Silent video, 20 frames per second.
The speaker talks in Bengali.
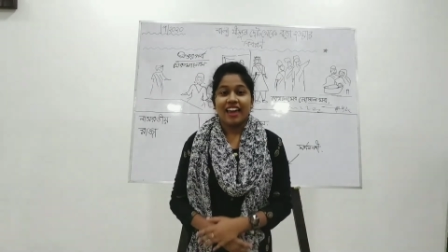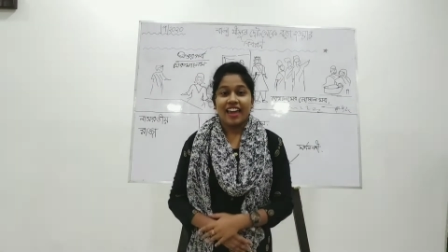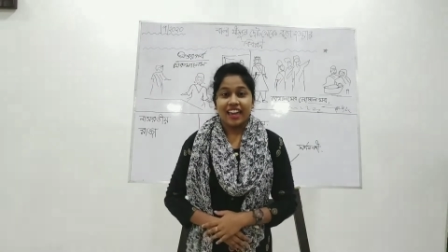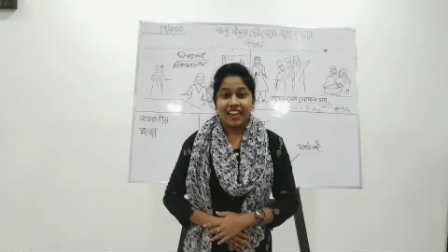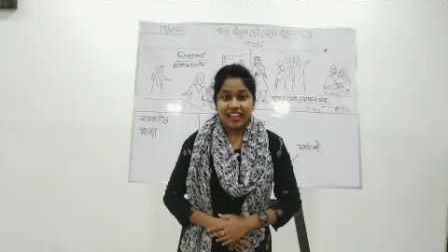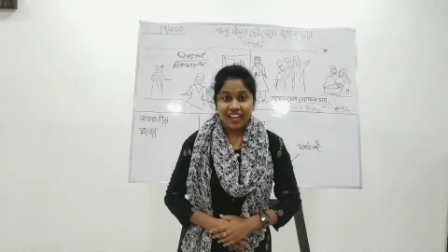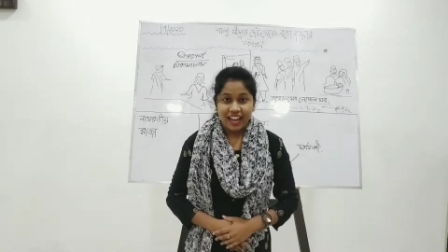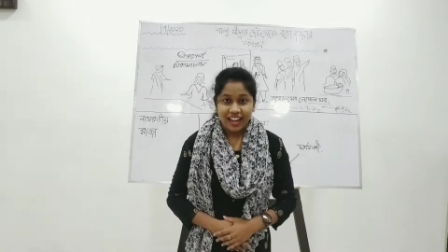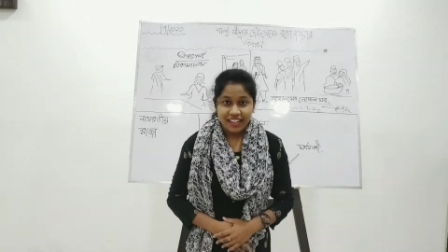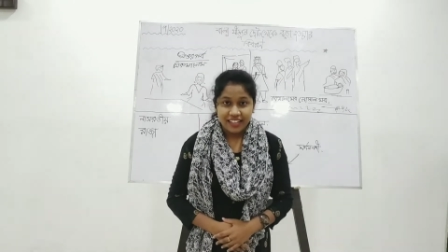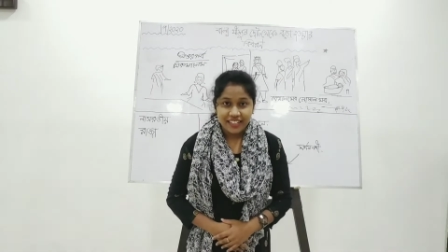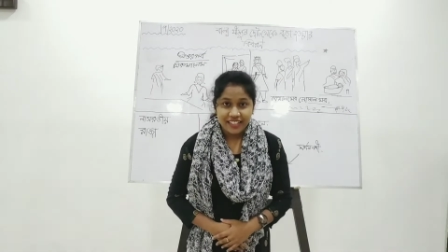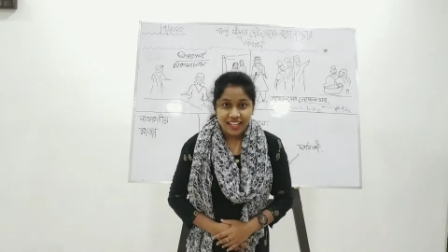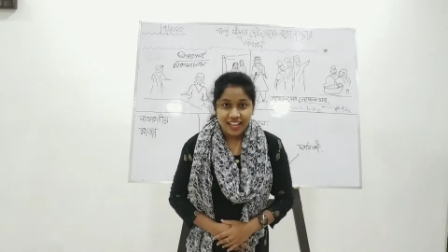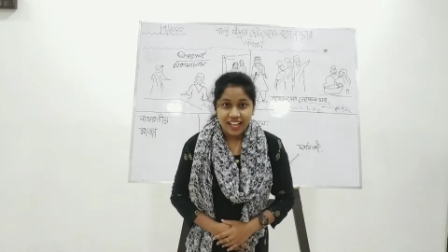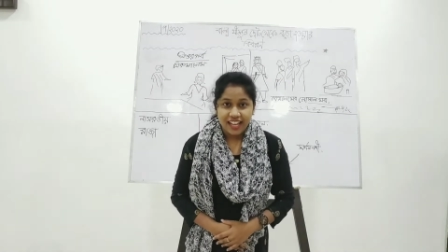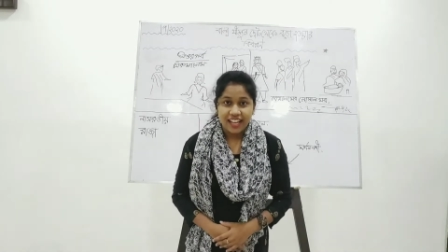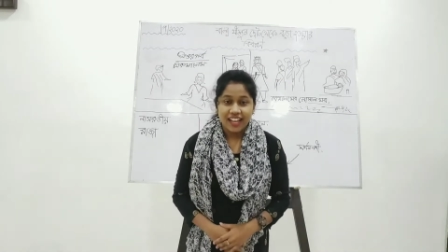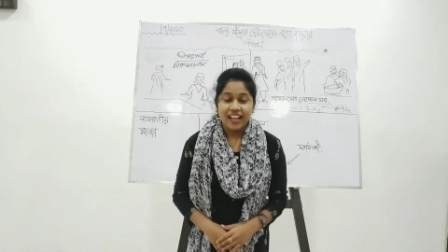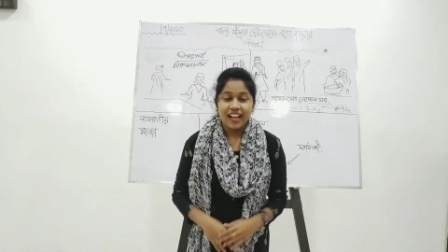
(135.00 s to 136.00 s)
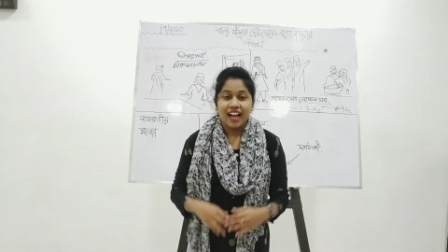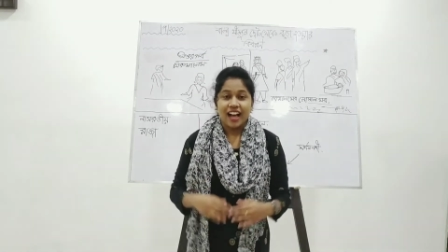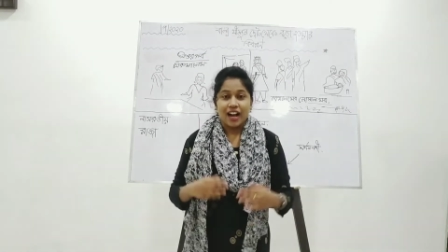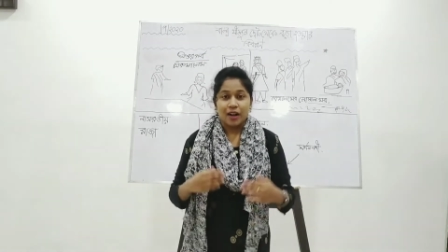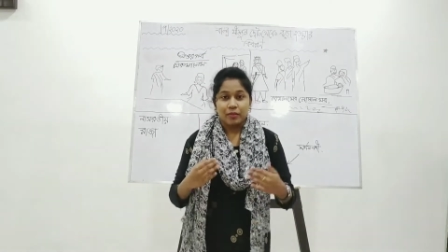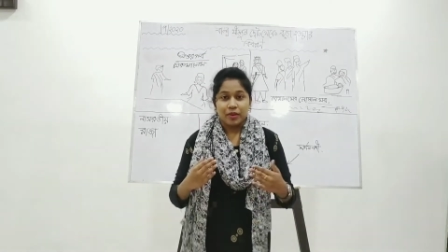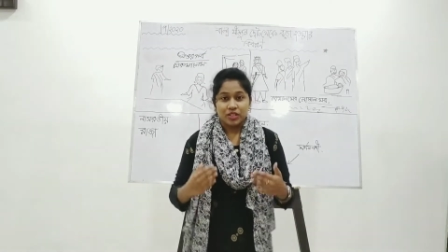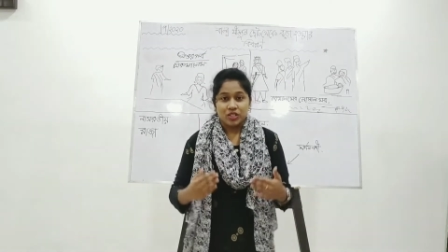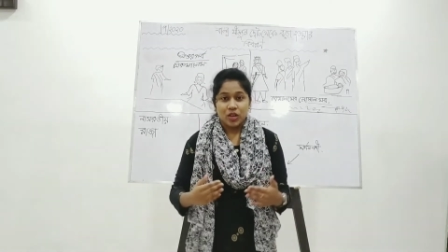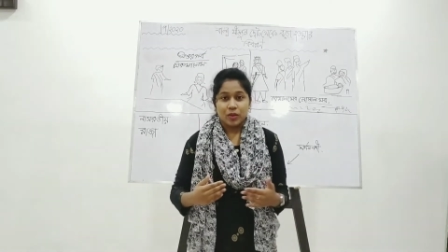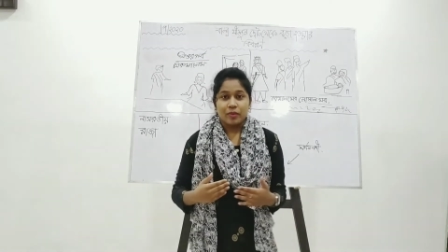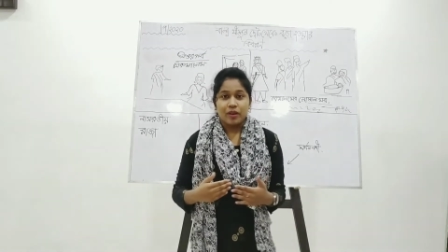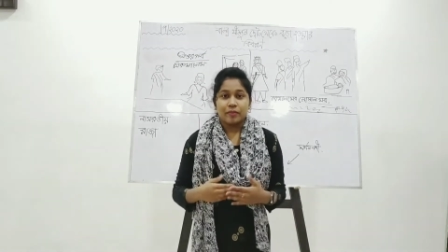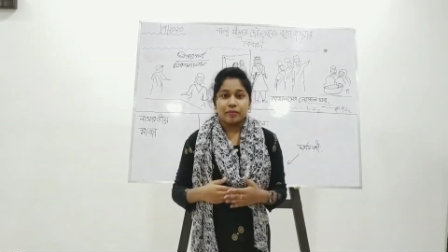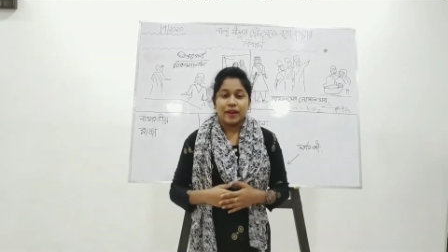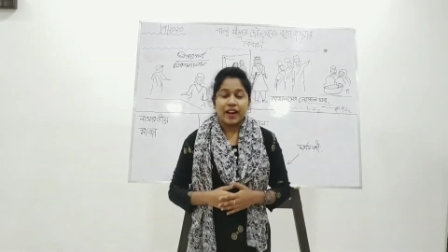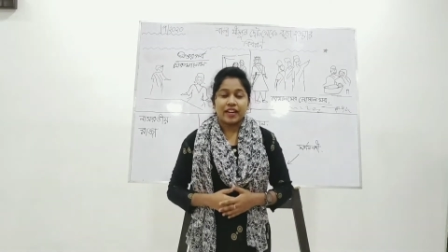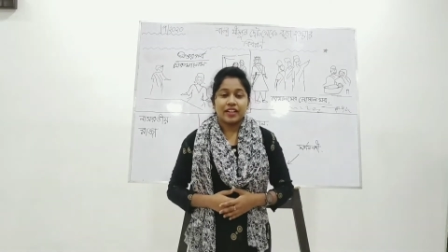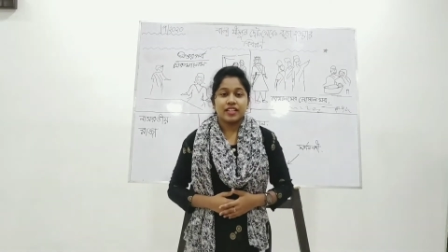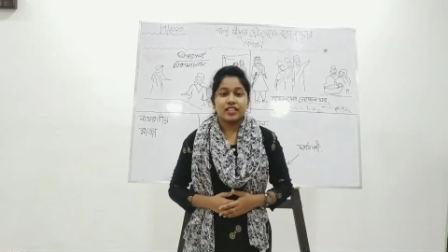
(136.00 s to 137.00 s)
এই গানটা আমরা সবাই
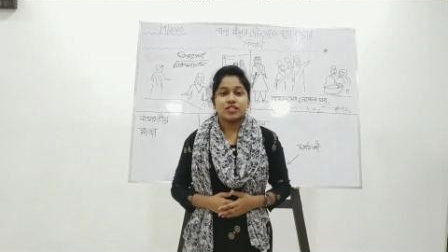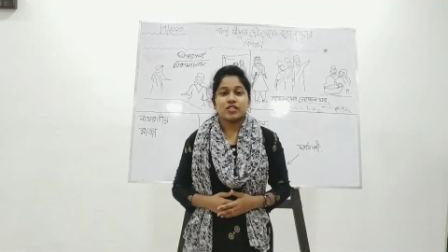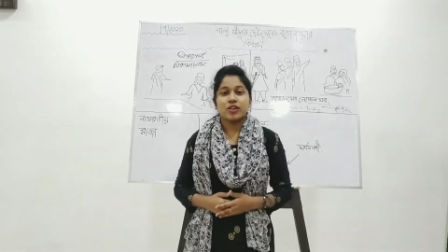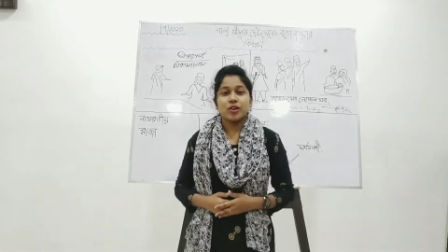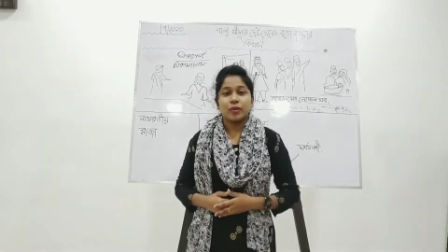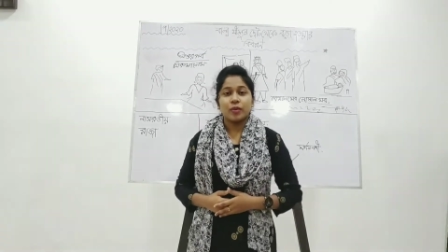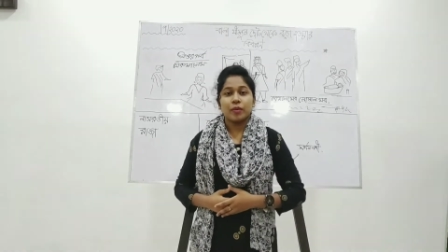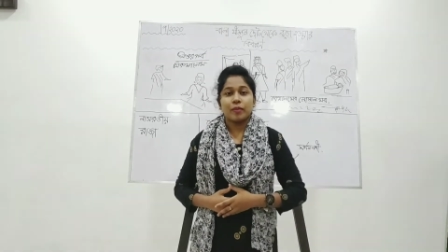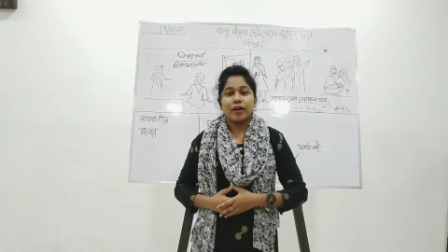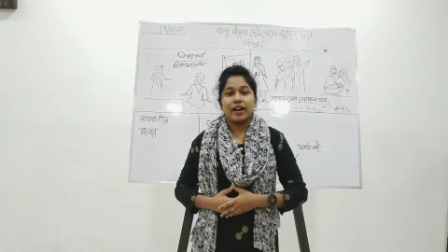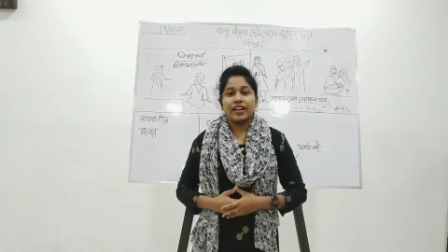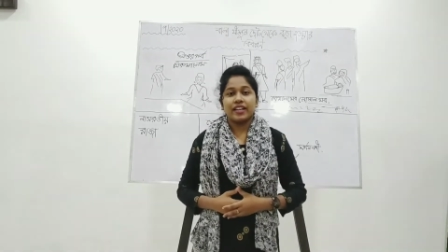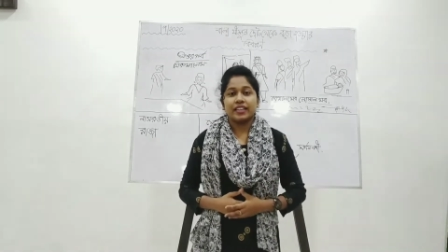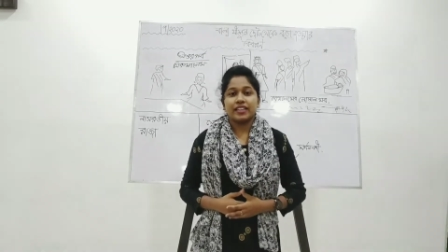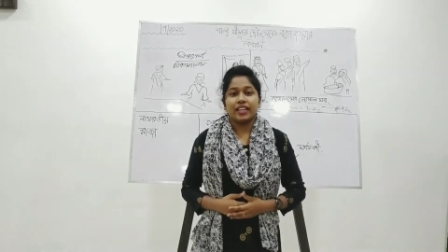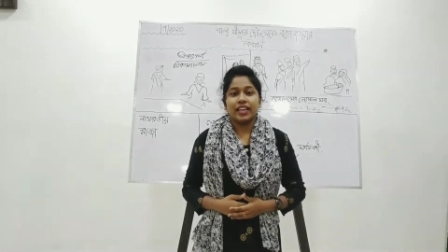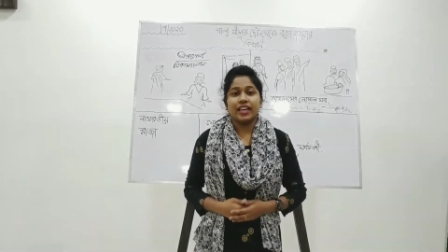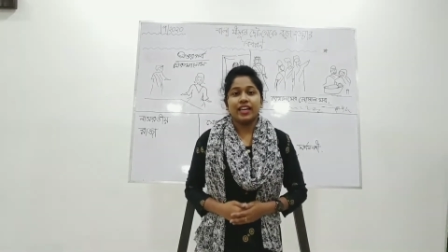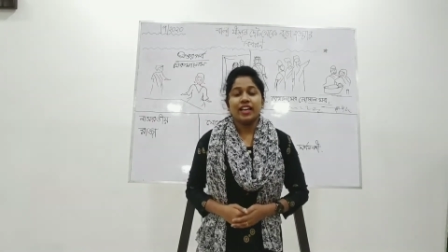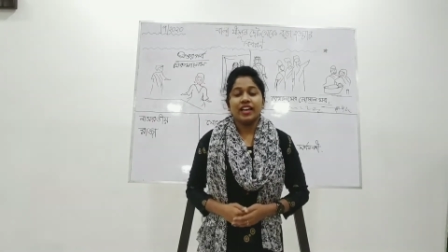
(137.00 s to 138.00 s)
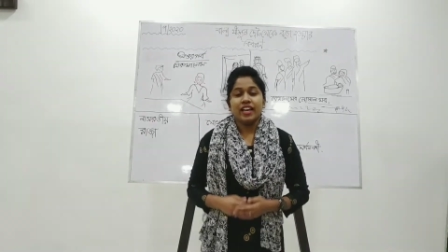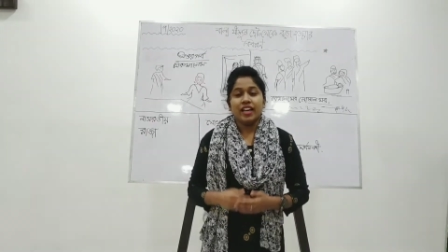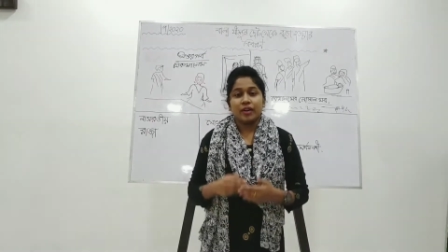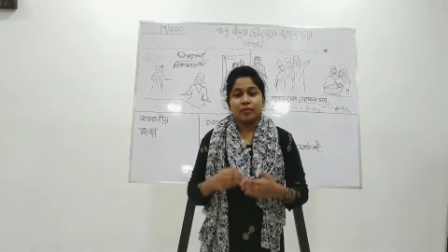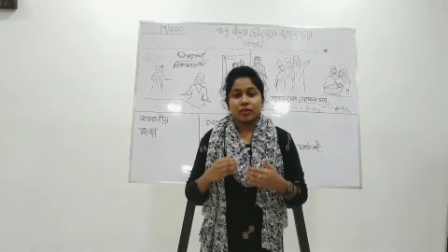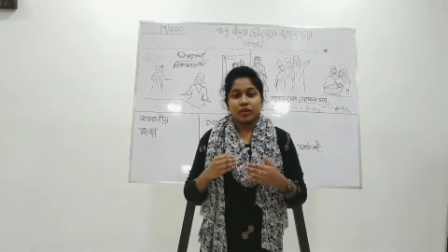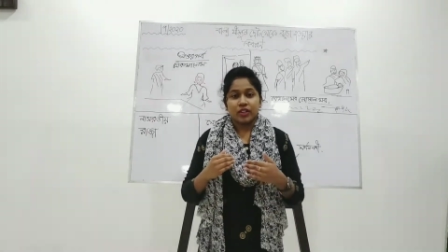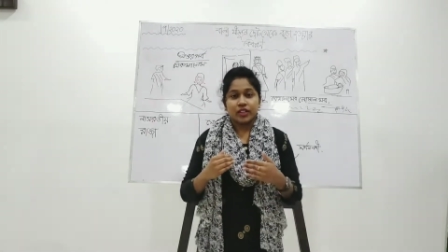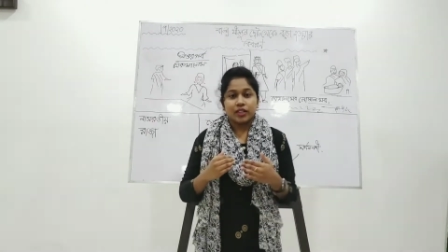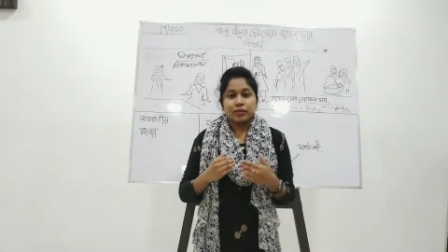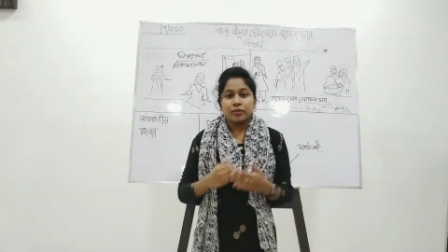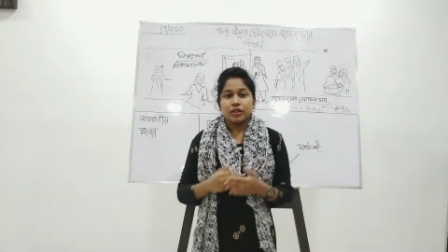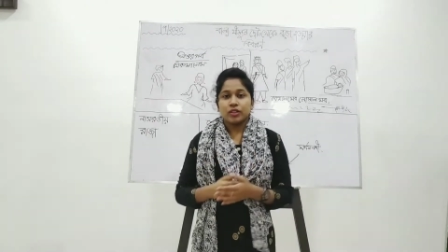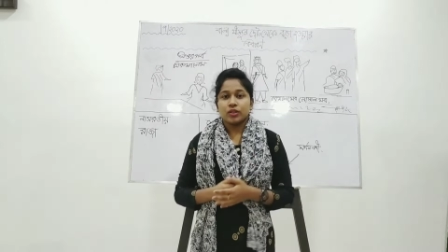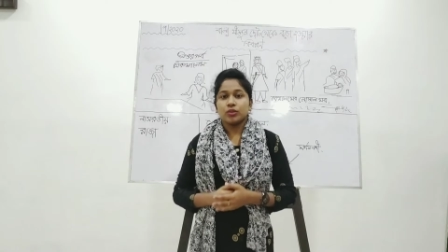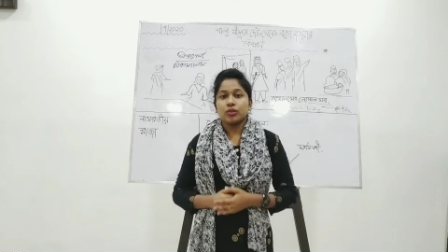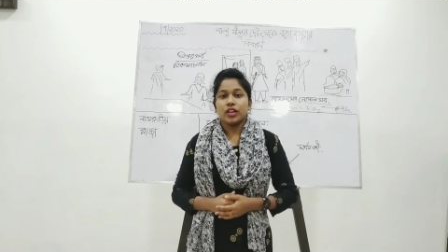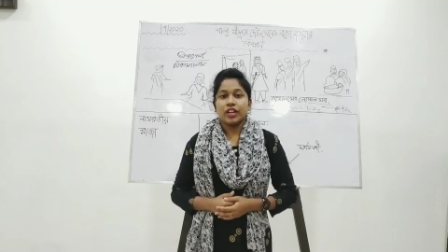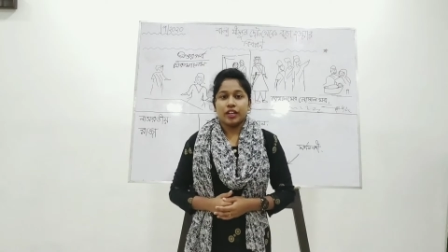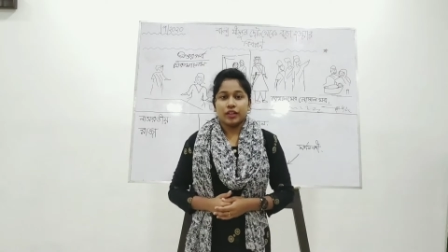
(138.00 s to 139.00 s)
প্র্যাকটিস করব বাড়িতে এবং এটা আমরা
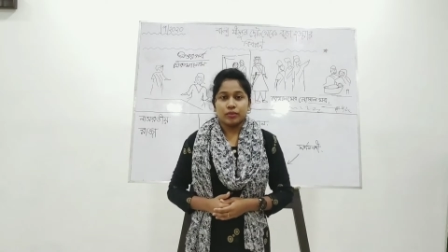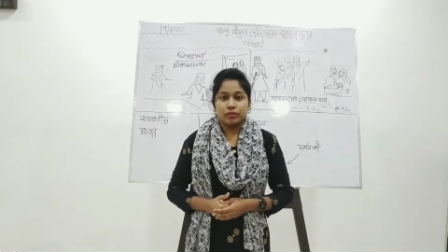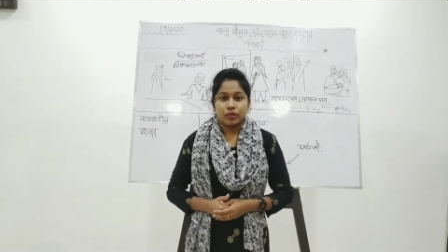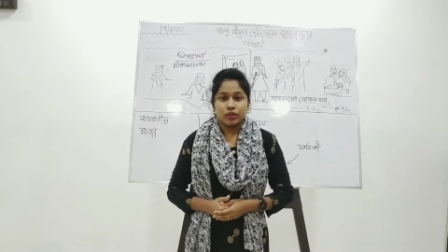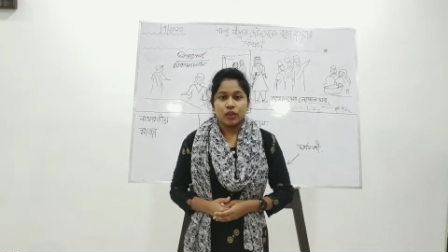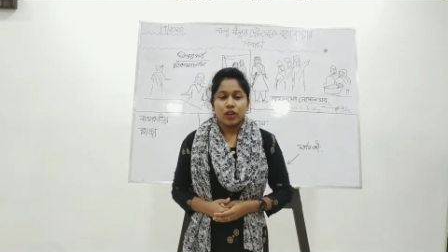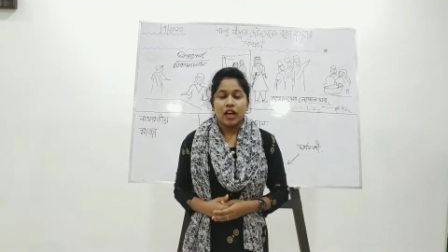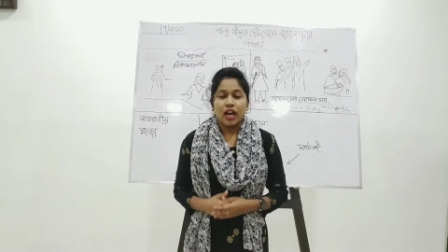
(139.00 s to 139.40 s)
তুলে নেব